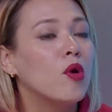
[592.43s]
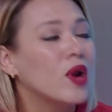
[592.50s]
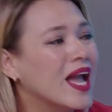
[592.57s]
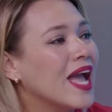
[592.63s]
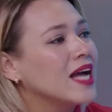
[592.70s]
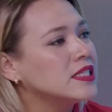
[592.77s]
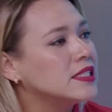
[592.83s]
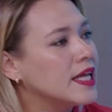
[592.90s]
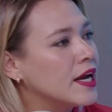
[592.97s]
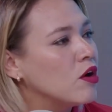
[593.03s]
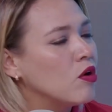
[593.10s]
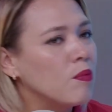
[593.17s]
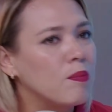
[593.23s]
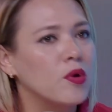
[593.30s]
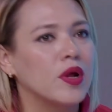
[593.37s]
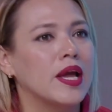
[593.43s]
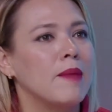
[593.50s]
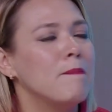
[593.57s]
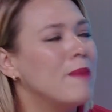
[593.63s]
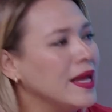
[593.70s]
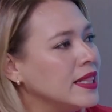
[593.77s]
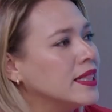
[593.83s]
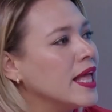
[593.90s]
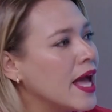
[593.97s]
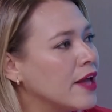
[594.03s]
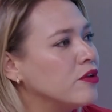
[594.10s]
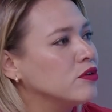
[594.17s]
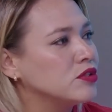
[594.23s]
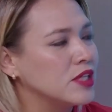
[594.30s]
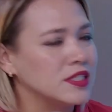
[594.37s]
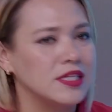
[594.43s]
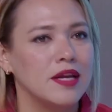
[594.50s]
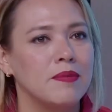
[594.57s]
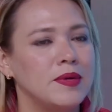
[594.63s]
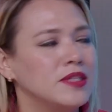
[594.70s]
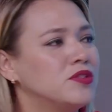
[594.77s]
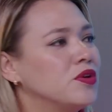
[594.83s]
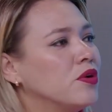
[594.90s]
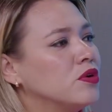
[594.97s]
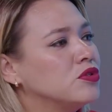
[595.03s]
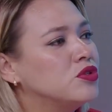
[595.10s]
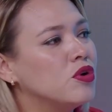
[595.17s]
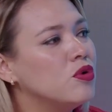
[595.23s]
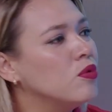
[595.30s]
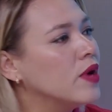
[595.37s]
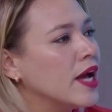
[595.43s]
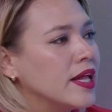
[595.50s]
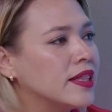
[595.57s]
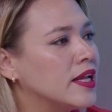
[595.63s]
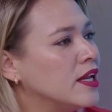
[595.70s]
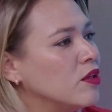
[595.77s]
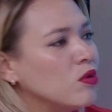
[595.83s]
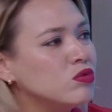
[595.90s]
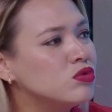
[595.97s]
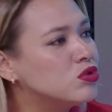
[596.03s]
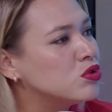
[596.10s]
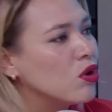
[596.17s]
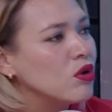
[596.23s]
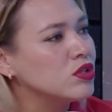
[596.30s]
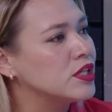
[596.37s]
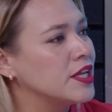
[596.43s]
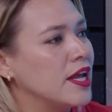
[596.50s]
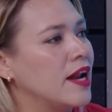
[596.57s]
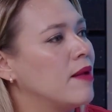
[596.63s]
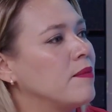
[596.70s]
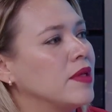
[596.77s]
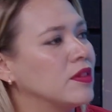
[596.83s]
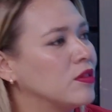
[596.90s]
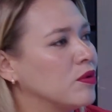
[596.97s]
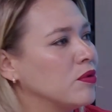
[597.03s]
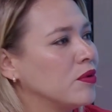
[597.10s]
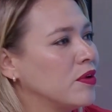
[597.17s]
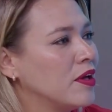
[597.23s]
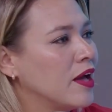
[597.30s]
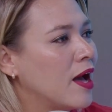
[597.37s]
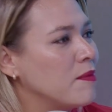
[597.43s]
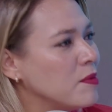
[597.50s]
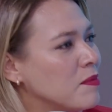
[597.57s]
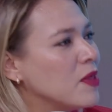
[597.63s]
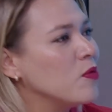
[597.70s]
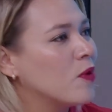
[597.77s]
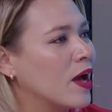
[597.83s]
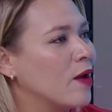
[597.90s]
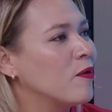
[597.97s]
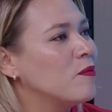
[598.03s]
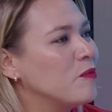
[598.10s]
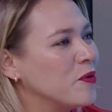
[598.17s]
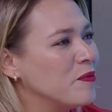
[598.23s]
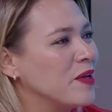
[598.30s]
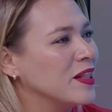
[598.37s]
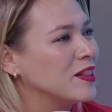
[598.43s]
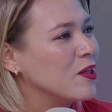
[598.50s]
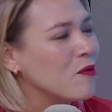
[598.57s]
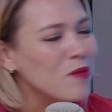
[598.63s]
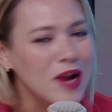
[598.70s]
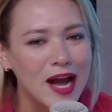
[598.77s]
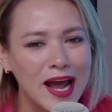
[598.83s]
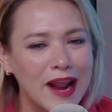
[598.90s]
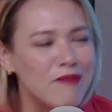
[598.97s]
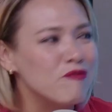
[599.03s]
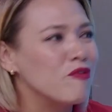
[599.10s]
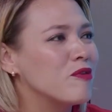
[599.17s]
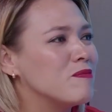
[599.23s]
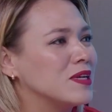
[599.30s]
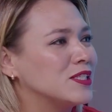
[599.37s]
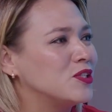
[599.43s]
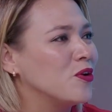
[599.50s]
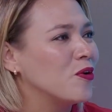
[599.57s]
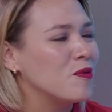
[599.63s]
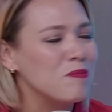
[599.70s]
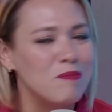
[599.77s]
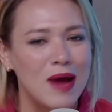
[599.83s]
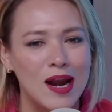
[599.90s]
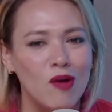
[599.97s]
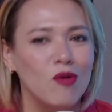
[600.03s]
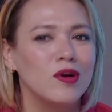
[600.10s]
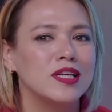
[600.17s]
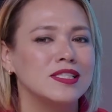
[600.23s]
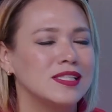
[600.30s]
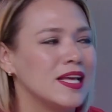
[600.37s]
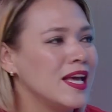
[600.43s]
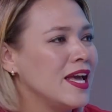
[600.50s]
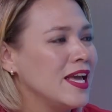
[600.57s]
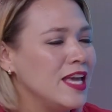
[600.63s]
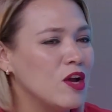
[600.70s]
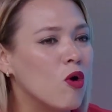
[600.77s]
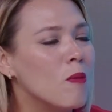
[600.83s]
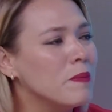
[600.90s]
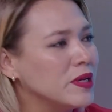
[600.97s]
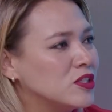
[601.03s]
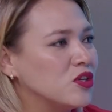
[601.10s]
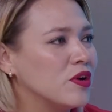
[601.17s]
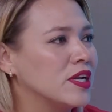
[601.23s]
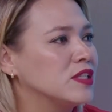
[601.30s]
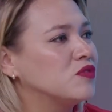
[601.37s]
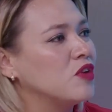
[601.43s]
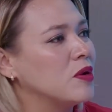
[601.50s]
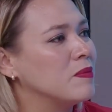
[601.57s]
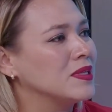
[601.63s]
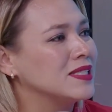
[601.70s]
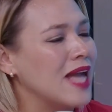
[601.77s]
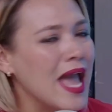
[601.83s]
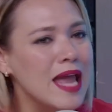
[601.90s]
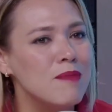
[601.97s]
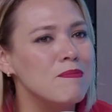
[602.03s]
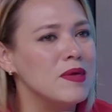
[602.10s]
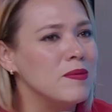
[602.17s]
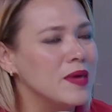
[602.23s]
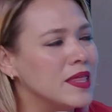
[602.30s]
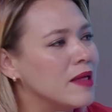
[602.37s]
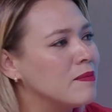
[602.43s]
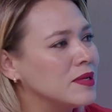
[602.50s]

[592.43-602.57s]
¿Por qué hacerlo? Porque en 20 años de servicio yo nunca he tenido un solo señalamiento. A mí me educaron muy bien, tengo una gran formación, valores y convicciones firmes. En mi